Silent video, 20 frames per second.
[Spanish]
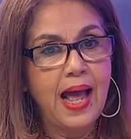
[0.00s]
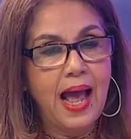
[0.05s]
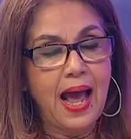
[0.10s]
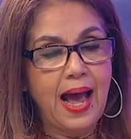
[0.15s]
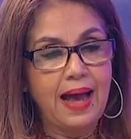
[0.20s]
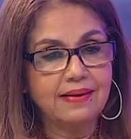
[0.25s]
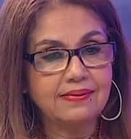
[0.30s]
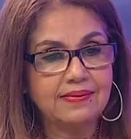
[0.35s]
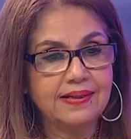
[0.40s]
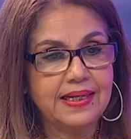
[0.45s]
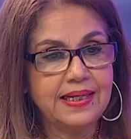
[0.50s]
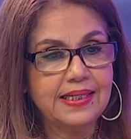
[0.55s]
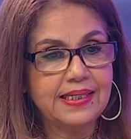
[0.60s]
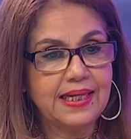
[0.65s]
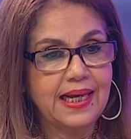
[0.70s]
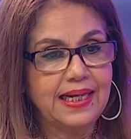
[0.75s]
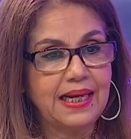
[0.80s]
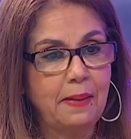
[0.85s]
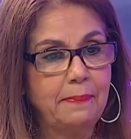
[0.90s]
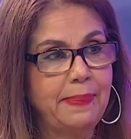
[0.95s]
hacer
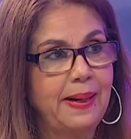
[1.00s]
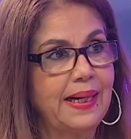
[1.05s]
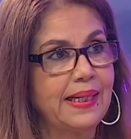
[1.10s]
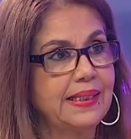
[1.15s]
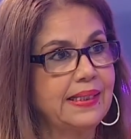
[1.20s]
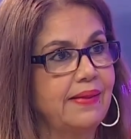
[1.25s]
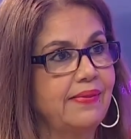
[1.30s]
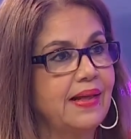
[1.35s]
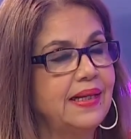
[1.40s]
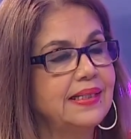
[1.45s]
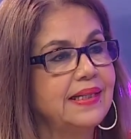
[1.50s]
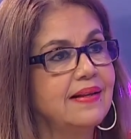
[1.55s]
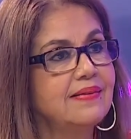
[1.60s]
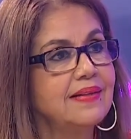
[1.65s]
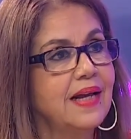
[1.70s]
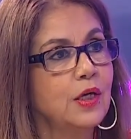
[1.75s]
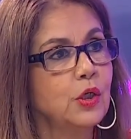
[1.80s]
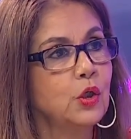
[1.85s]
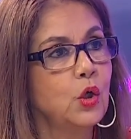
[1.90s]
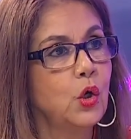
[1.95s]
ya la parte del
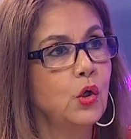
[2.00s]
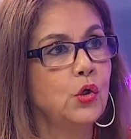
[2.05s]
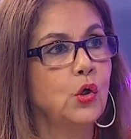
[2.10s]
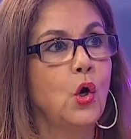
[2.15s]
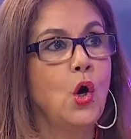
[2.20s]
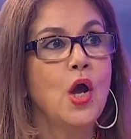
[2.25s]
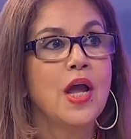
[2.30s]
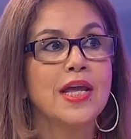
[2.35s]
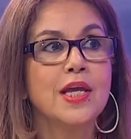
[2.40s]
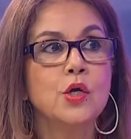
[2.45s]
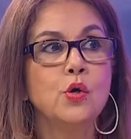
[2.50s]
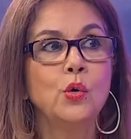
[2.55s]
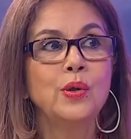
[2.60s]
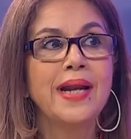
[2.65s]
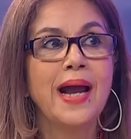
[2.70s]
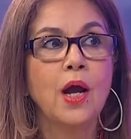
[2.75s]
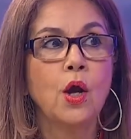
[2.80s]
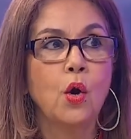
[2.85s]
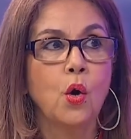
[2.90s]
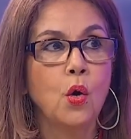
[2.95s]
desarrollo y
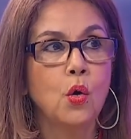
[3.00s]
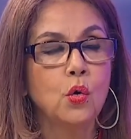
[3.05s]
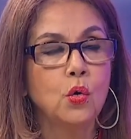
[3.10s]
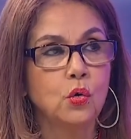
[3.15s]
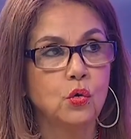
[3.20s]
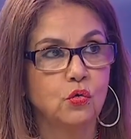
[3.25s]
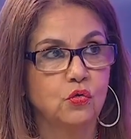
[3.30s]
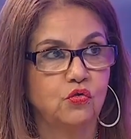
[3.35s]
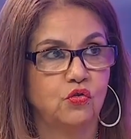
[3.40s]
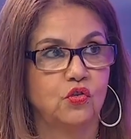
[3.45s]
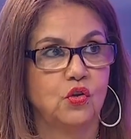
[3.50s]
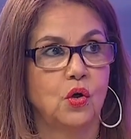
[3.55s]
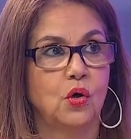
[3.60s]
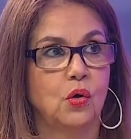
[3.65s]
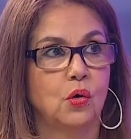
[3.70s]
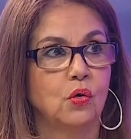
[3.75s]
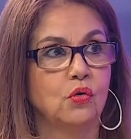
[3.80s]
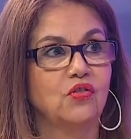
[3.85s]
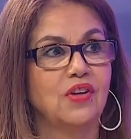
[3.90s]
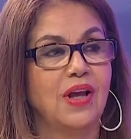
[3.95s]
una
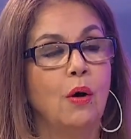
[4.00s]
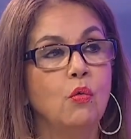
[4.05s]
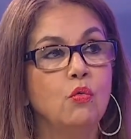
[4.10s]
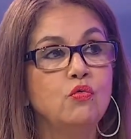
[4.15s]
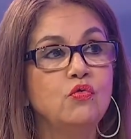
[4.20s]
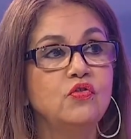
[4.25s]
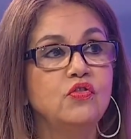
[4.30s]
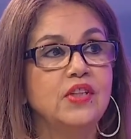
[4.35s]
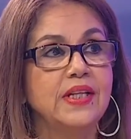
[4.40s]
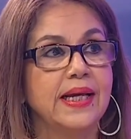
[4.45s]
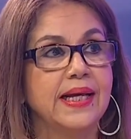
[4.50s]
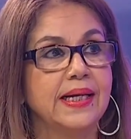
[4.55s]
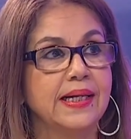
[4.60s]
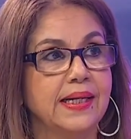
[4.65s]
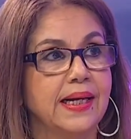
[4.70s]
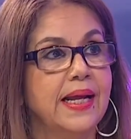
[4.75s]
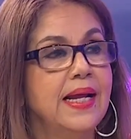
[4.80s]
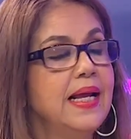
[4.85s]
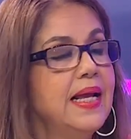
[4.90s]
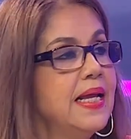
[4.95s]
conclusión, o sea, un
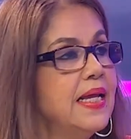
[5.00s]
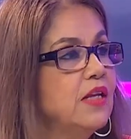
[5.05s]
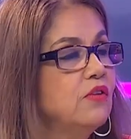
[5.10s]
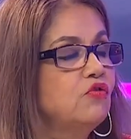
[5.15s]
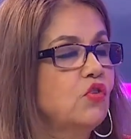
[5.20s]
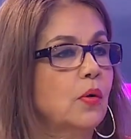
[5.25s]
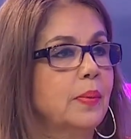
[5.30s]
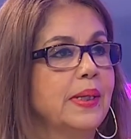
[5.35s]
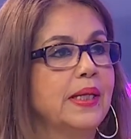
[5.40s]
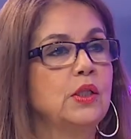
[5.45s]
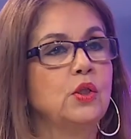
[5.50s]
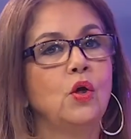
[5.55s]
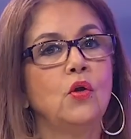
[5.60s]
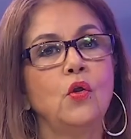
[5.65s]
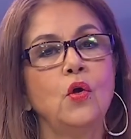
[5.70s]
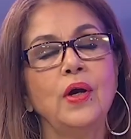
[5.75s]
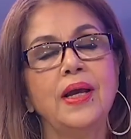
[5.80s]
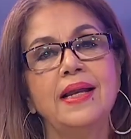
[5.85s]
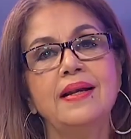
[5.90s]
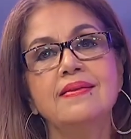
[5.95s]
cierre. Y sobre
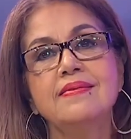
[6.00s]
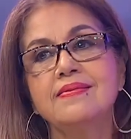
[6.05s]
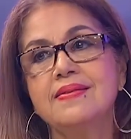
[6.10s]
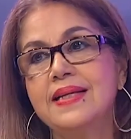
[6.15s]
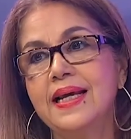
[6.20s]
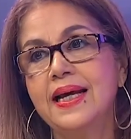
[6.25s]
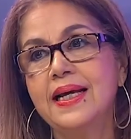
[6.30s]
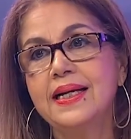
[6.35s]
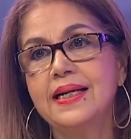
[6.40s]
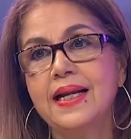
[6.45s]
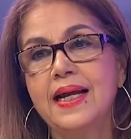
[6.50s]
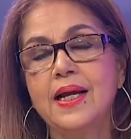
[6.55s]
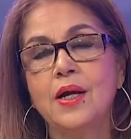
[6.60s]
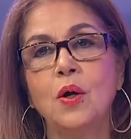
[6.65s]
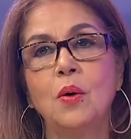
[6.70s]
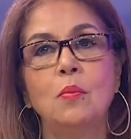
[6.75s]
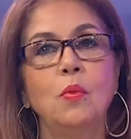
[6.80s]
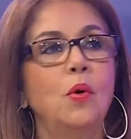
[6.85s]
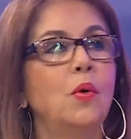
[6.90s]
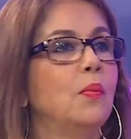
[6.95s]
todo que el cierre,
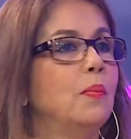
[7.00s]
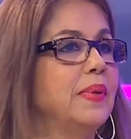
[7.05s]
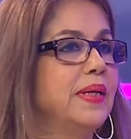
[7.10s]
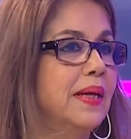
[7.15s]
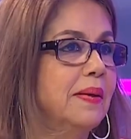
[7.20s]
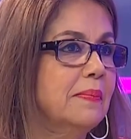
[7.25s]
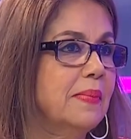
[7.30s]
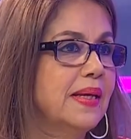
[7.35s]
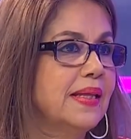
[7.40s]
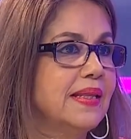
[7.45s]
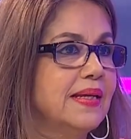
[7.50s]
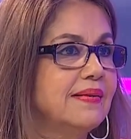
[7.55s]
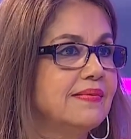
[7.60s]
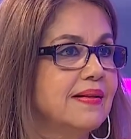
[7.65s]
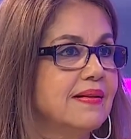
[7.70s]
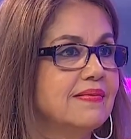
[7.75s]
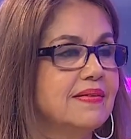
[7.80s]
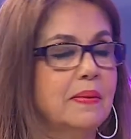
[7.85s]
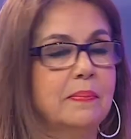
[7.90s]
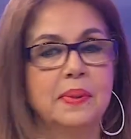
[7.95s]
como bien me
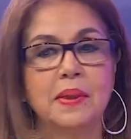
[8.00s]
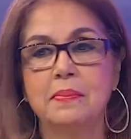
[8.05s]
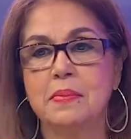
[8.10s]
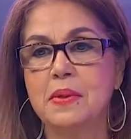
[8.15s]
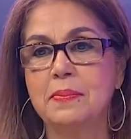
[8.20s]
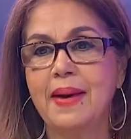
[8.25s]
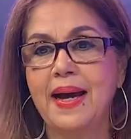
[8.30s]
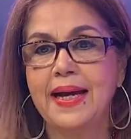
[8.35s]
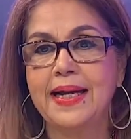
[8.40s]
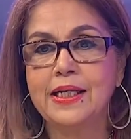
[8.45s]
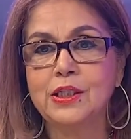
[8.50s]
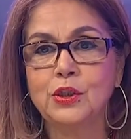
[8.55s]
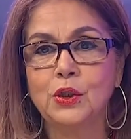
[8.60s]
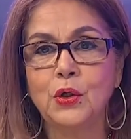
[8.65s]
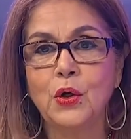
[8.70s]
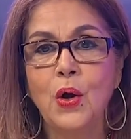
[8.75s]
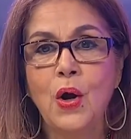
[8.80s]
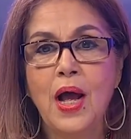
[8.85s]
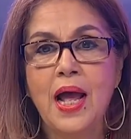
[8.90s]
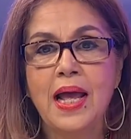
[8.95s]
dice siempre mi
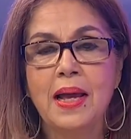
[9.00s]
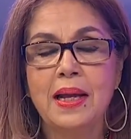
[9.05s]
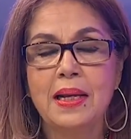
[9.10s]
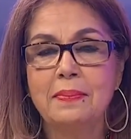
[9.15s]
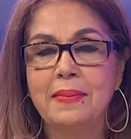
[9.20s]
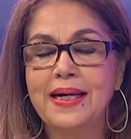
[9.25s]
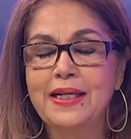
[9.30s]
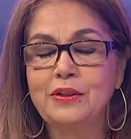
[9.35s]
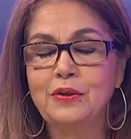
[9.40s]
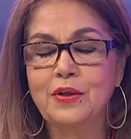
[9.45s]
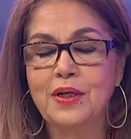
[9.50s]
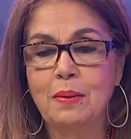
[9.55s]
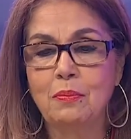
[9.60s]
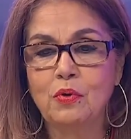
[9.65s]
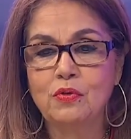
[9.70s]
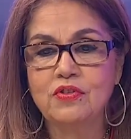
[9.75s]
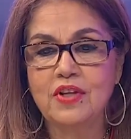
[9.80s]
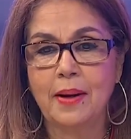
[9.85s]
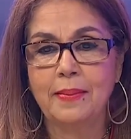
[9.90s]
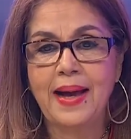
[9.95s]
maestro, el maestro
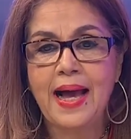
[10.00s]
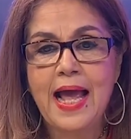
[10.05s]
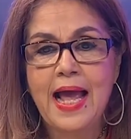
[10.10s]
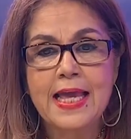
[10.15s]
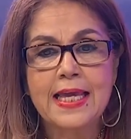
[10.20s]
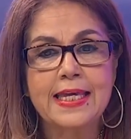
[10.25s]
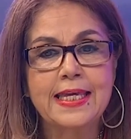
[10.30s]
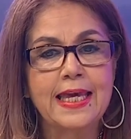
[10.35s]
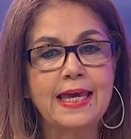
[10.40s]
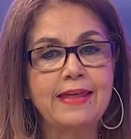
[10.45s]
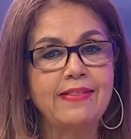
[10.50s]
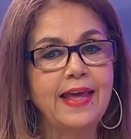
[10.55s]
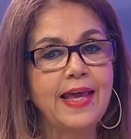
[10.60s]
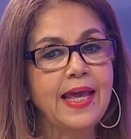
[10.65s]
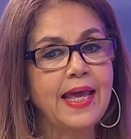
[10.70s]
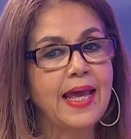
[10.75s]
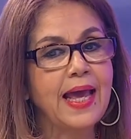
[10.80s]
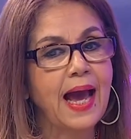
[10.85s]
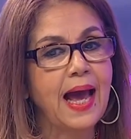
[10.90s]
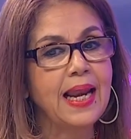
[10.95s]
Ramón Saba, que
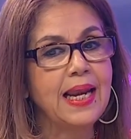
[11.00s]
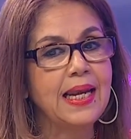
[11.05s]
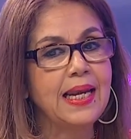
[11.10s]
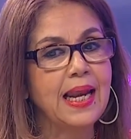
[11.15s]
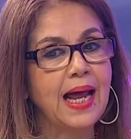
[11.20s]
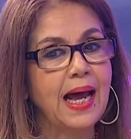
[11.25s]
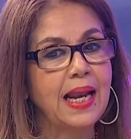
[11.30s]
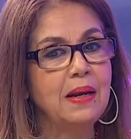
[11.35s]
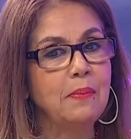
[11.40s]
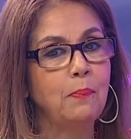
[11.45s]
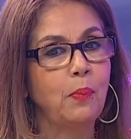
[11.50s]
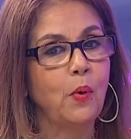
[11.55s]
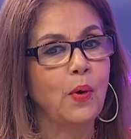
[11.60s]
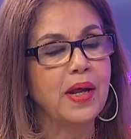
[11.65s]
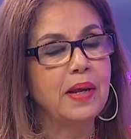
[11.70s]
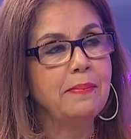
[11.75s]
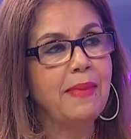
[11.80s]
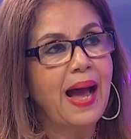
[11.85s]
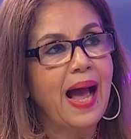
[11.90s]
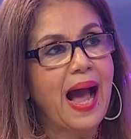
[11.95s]
deje al
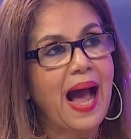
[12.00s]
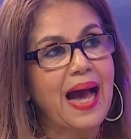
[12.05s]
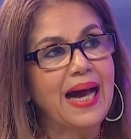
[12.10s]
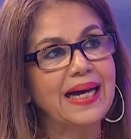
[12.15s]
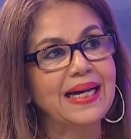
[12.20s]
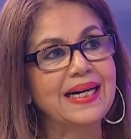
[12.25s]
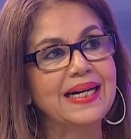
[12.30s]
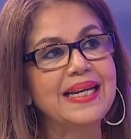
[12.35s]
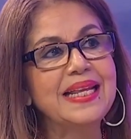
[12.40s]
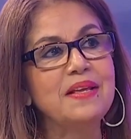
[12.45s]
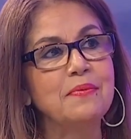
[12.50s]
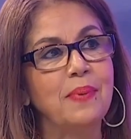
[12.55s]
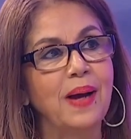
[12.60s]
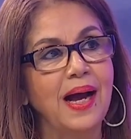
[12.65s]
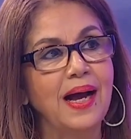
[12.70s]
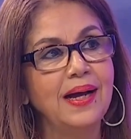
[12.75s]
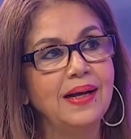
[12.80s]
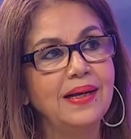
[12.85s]
poema arriba.